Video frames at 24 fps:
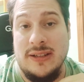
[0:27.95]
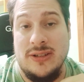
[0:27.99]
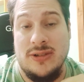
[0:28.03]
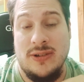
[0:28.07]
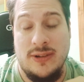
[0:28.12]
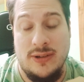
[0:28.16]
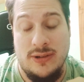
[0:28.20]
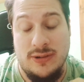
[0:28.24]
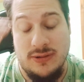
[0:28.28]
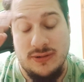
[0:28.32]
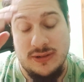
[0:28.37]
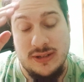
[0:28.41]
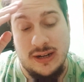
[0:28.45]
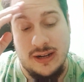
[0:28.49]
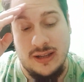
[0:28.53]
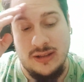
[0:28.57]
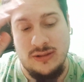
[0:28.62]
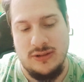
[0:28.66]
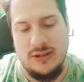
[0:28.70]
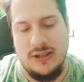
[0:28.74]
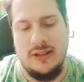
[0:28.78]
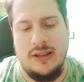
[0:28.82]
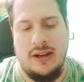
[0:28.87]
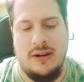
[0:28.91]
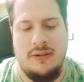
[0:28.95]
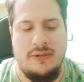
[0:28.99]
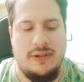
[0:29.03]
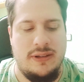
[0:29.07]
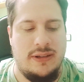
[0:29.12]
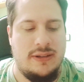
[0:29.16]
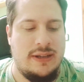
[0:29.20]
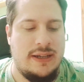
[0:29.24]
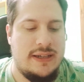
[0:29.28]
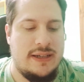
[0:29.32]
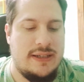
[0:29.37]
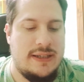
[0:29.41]
Soy yo, Sargento osquita
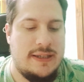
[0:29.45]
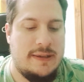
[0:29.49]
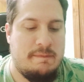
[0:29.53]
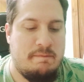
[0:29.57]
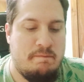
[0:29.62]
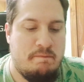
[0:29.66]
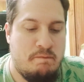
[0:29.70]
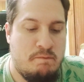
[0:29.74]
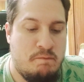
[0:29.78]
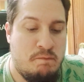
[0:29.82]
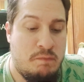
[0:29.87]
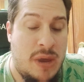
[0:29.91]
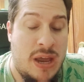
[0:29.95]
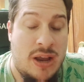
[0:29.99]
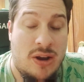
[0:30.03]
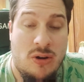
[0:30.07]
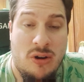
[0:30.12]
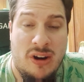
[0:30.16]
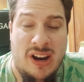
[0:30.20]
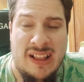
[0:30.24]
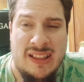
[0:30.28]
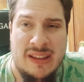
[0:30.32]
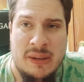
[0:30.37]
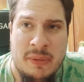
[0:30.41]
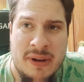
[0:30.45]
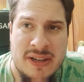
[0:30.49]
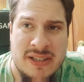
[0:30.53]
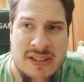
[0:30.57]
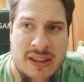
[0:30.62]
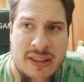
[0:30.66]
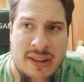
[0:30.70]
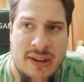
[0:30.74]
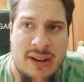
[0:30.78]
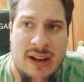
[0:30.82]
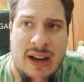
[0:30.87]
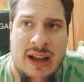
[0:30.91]
93. Bien, con el tema este
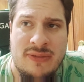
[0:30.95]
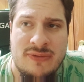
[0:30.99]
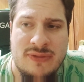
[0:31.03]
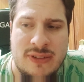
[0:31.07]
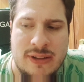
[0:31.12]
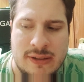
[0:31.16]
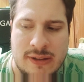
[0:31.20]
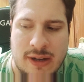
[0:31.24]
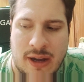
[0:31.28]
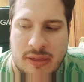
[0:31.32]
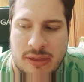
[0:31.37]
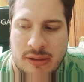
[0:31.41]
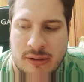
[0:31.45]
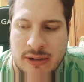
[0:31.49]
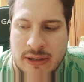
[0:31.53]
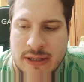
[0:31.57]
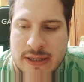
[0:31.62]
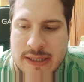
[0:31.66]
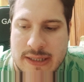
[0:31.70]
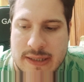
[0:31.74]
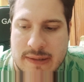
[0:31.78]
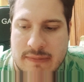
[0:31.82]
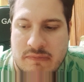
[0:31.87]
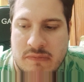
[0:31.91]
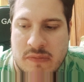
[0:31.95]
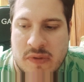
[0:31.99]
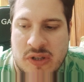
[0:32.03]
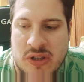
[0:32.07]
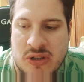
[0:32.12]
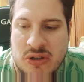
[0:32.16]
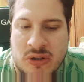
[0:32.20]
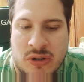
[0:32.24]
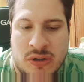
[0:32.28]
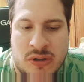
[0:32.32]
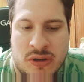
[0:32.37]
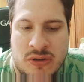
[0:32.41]
de las filtraciones,
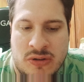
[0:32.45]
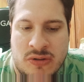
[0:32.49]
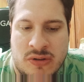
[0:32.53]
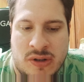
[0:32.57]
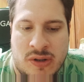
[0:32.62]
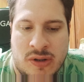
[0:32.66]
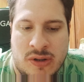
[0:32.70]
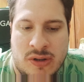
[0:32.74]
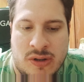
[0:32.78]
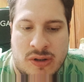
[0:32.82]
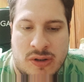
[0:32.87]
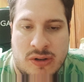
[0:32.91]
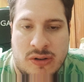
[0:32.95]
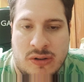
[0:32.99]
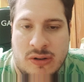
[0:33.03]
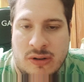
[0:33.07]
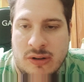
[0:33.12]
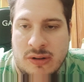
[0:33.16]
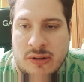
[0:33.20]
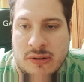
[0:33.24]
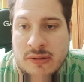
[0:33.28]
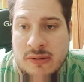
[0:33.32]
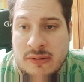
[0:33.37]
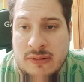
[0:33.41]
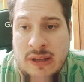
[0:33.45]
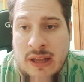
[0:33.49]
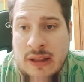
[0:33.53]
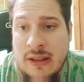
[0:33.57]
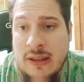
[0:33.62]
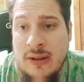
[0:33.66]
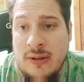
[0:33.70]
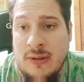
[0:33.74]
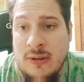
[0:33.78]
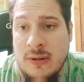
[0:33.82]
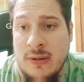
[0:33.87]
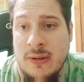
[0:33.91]
yo ya te
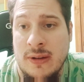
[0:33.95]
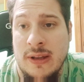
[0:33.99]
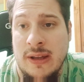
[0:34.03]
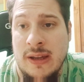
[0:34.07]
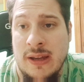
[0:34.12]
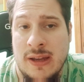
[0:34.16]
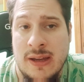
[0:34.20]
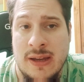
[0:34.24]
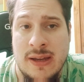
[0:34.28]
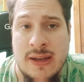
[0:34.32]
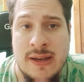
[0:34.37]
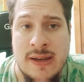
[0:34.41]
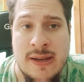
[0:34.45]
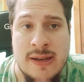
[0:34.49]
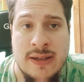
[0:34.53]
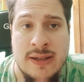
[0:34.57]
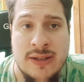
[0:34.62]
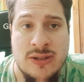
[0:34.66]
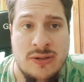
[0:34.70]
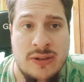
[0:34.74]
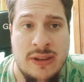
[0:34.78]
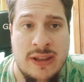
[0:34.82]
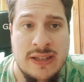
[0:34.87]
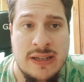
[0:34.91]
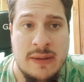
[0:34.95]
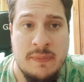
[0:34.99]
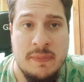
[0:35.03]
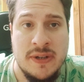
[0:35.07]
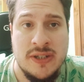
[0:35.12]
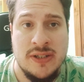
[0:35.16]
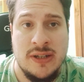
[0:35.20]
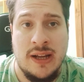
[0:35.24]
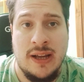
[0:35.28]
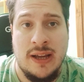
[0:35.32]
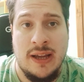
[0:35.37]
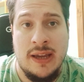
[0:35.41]
digo, eh, soy de esas
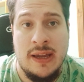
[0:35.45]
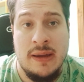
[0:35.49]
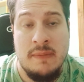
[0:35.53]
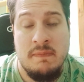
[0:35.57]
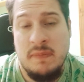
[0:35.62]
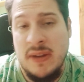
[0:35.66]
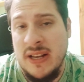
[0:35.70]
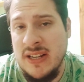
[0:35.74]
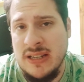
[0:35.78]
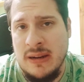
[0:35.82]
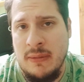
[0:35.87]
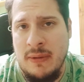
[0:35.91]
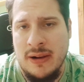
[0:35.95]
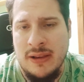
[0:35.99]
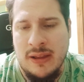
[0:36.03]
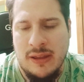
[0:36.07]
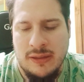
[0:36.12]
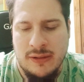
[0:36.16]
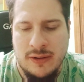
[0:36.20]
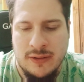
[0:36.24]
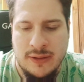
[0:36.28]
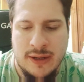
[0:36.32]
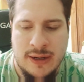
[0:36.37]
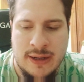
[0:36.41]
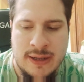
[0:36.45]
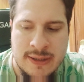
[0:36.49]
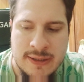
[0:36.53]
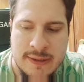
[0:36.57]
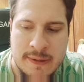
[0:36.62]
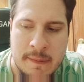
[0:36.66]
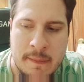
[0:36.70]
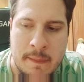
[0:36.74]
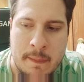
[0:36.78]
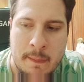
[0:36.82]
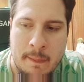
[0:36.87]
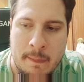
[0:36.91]
personas que piensa mal y
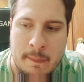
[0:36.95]
acertarás.